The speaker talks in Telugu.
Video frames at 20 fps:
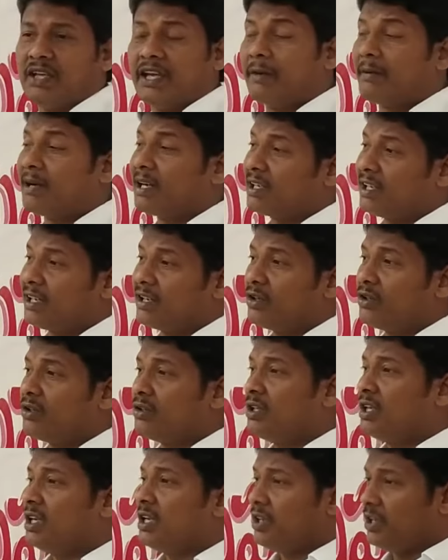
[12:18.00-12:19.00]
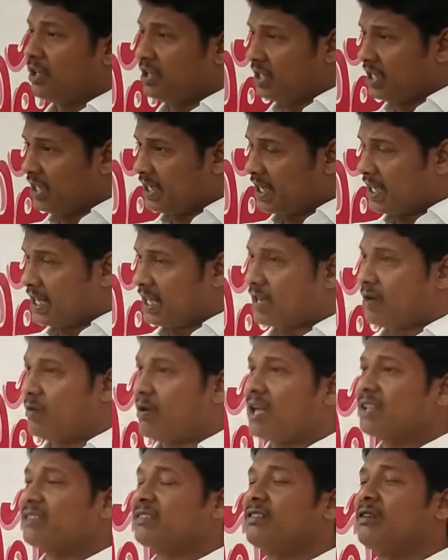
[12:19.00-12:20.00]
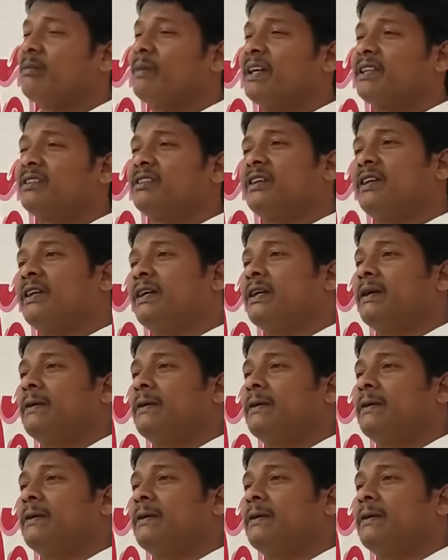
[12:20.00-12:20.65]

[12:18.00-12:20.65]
ఏమంటాడు ఇదే గనక వాస్తవం అయితే